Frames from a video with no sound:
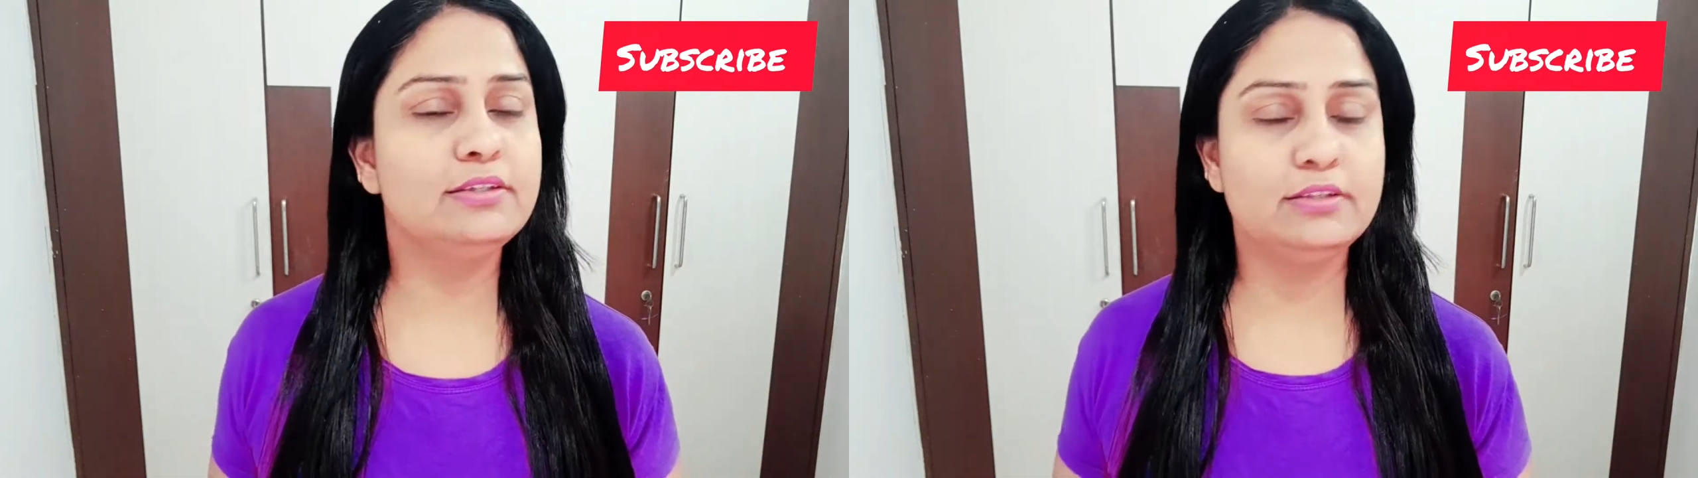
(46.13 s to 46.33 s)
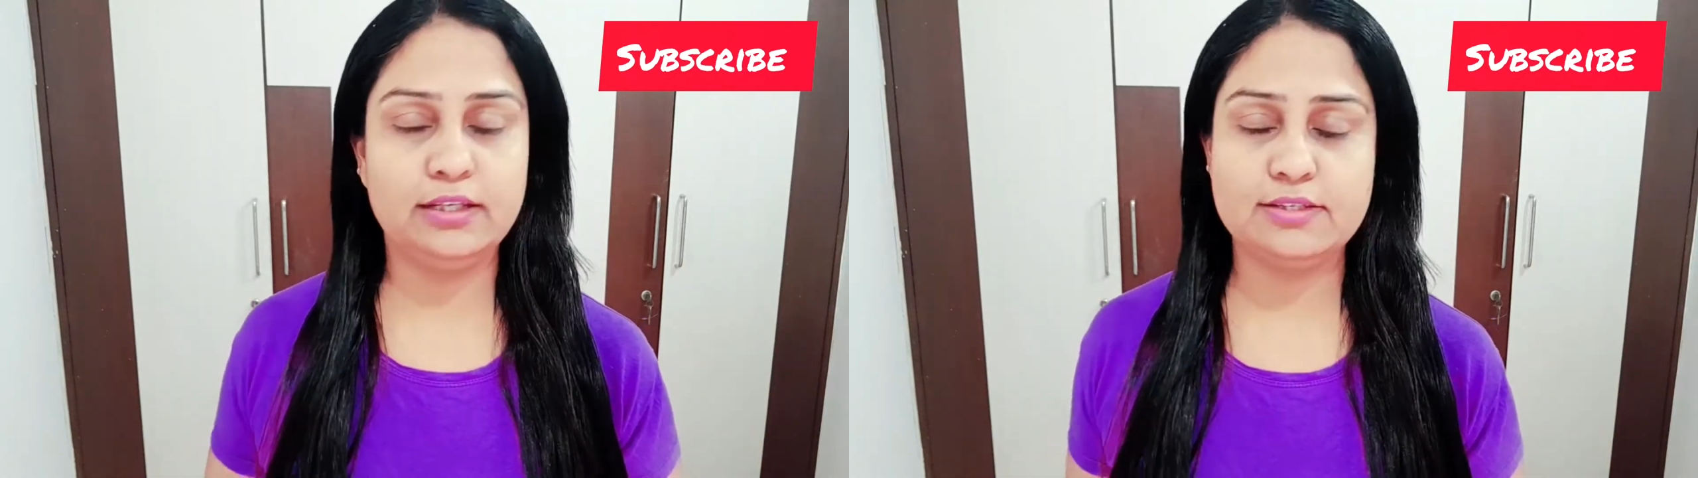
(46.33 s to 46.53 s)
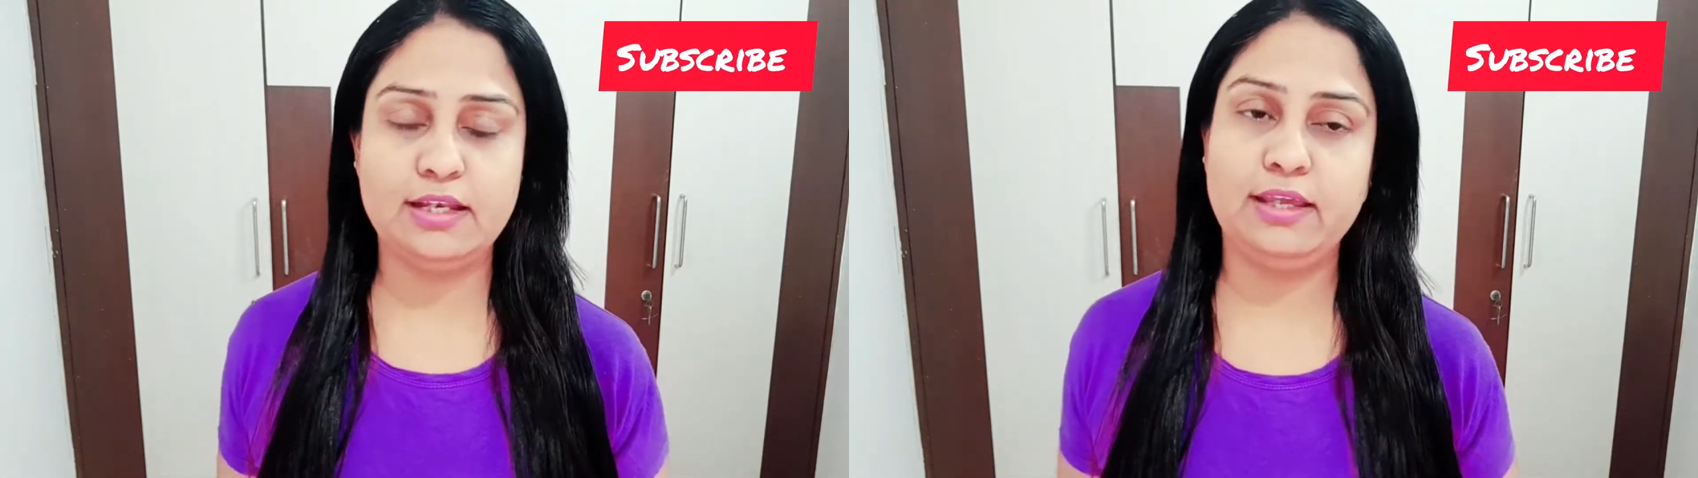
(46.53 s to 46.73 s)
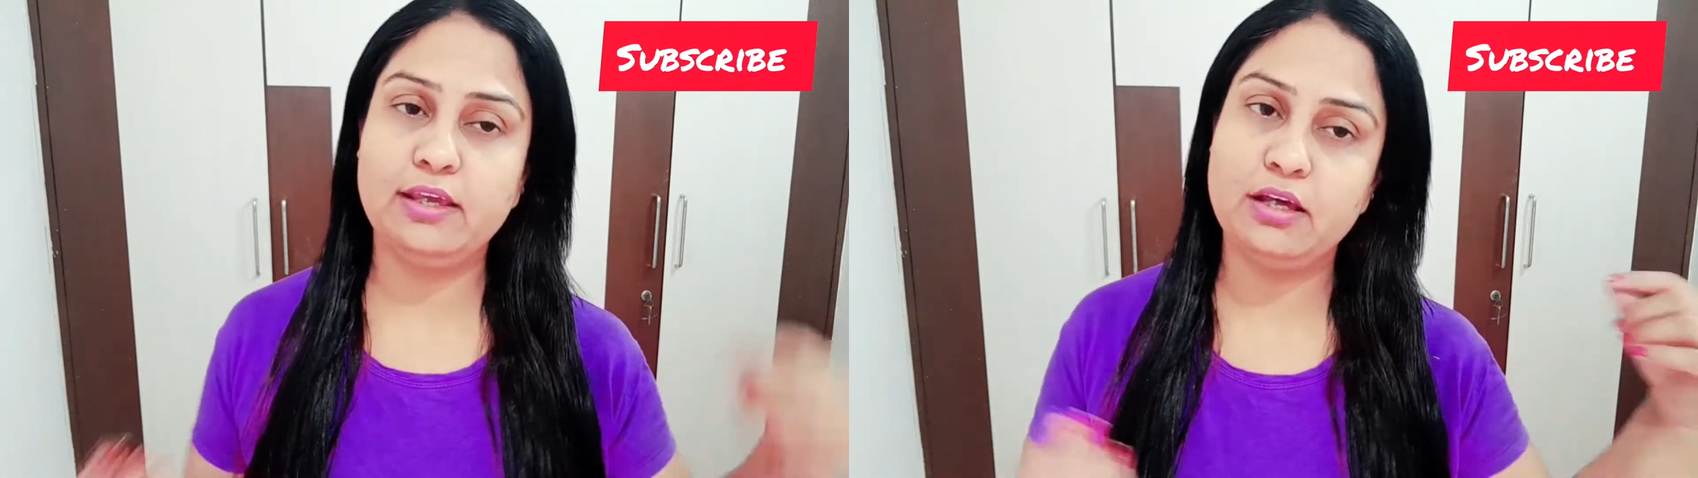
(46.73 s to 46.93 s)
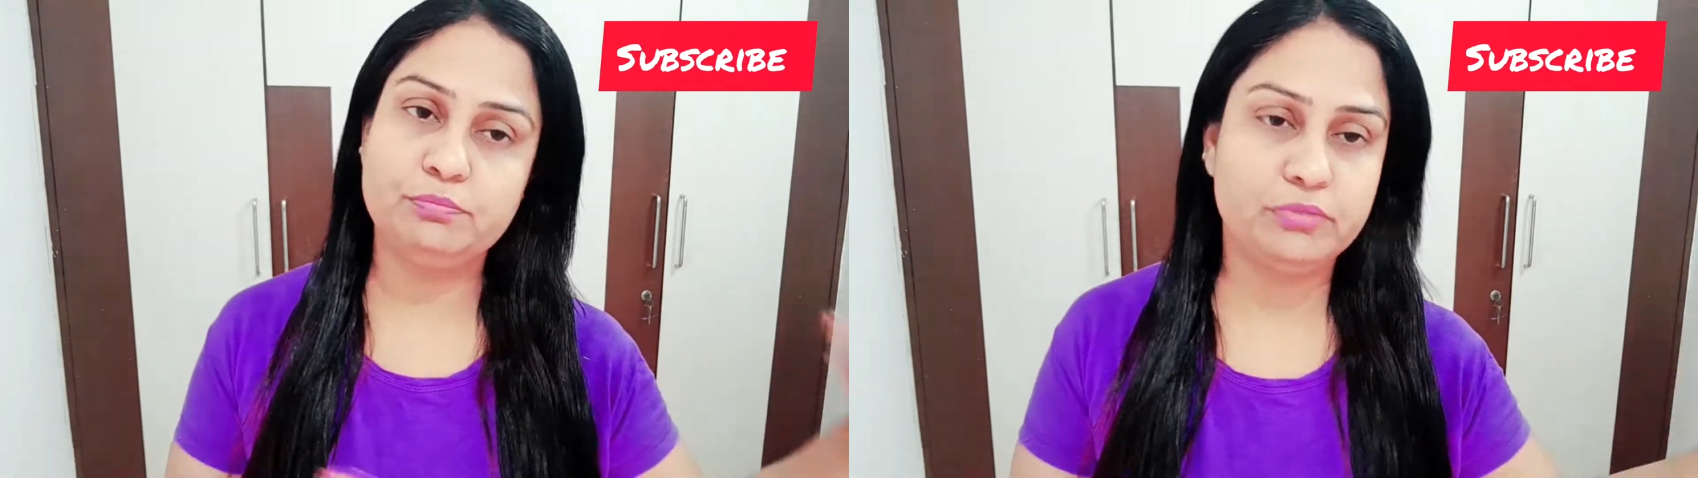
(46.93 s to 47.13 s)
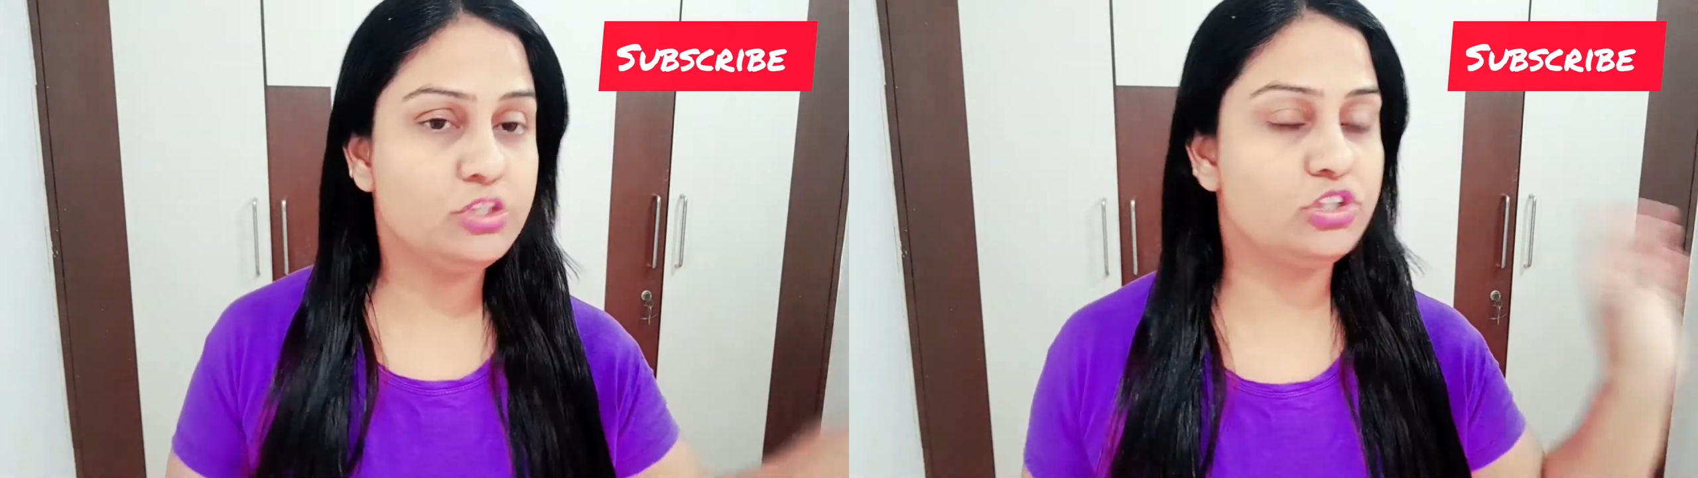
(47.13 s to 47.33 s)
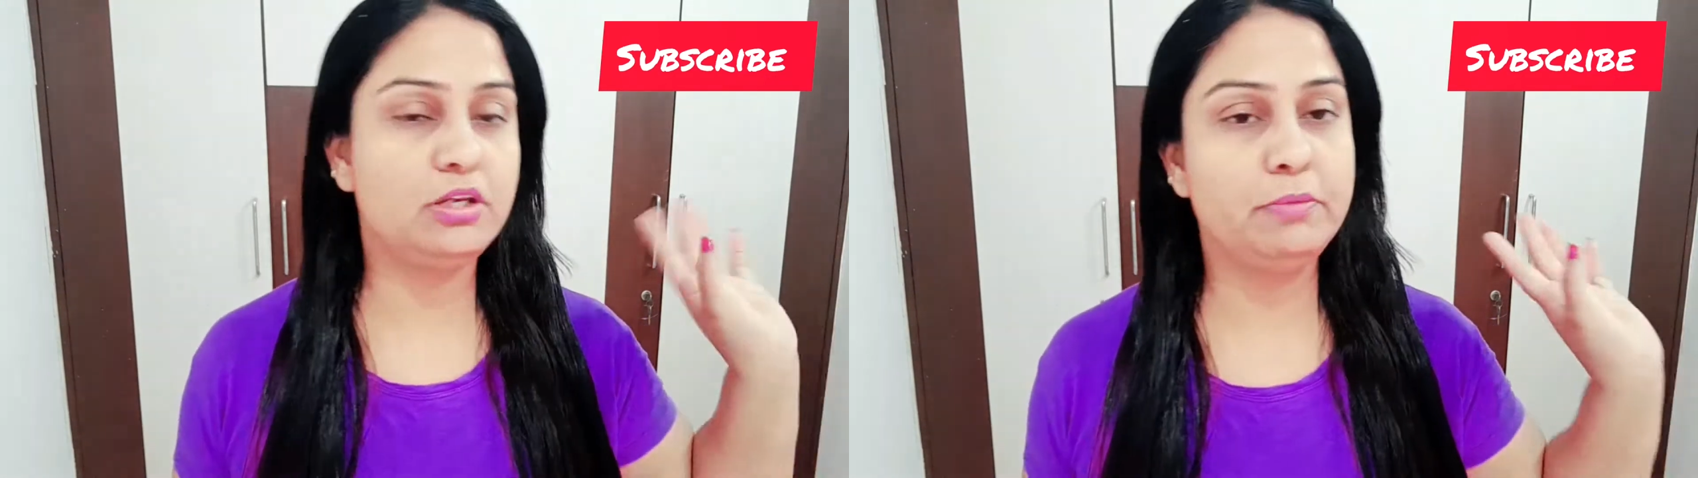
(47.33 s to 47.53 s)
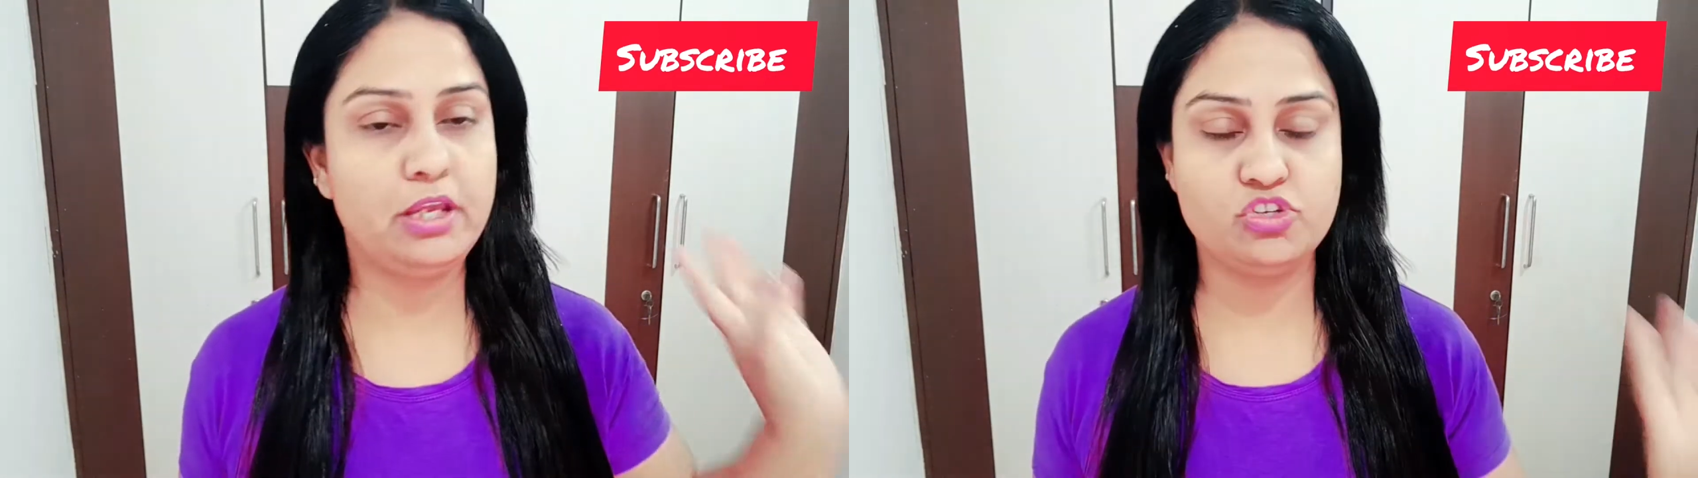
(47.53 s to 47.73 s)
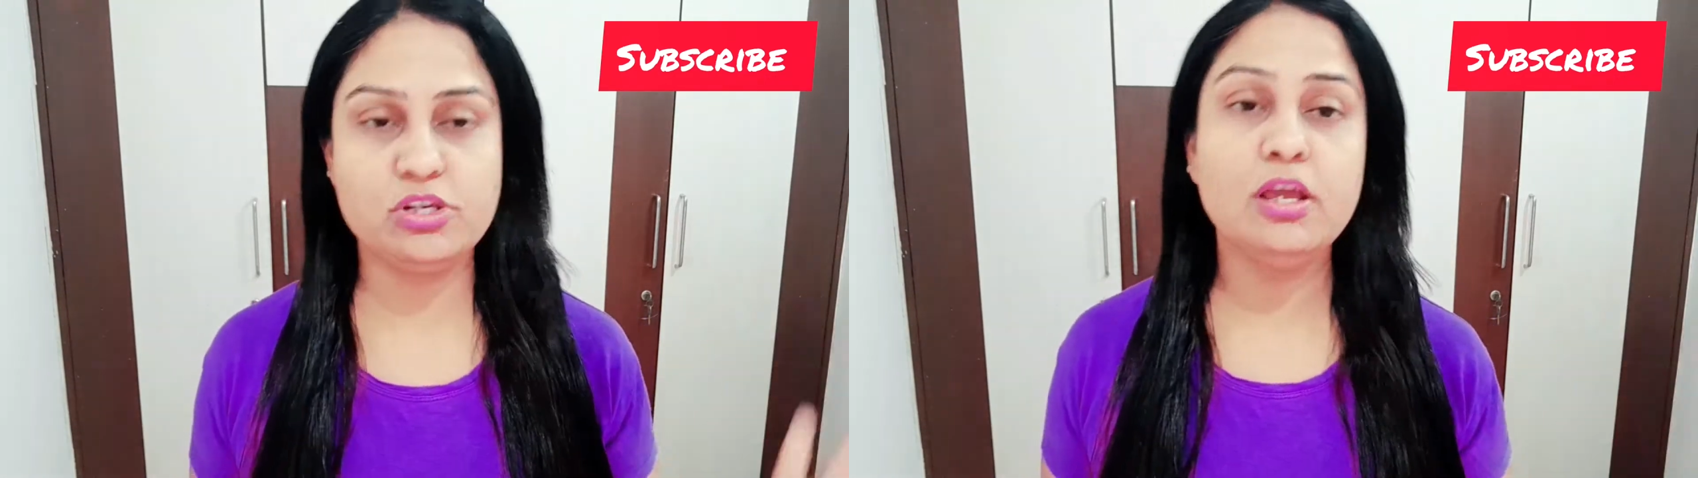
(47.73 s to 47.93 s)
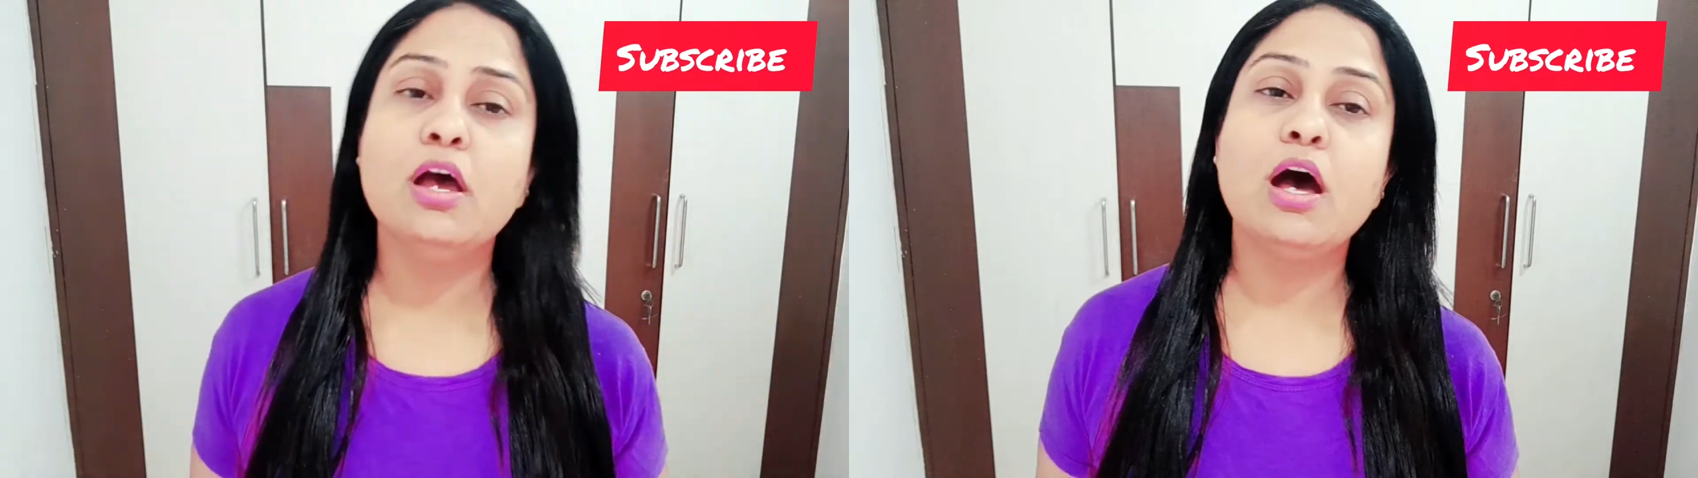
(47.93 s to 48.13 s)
से लेके आपकी जितनी भी एज है